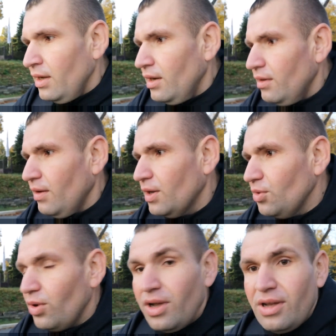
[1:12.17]
а, в
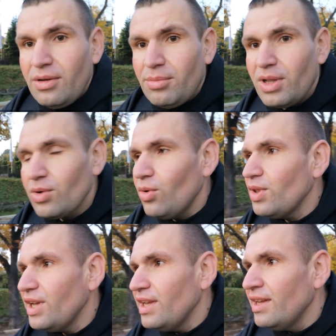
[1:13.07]
окно
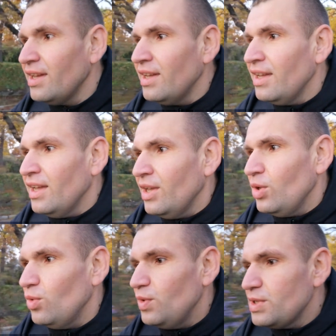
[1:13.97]
балкона
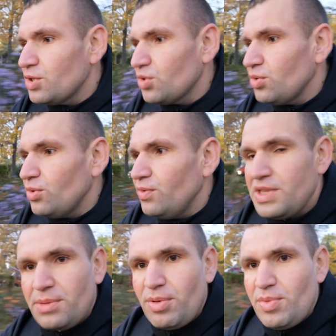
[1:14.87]
и увидел, что
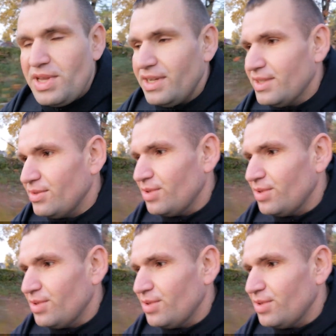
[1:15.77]
ветер поменялся.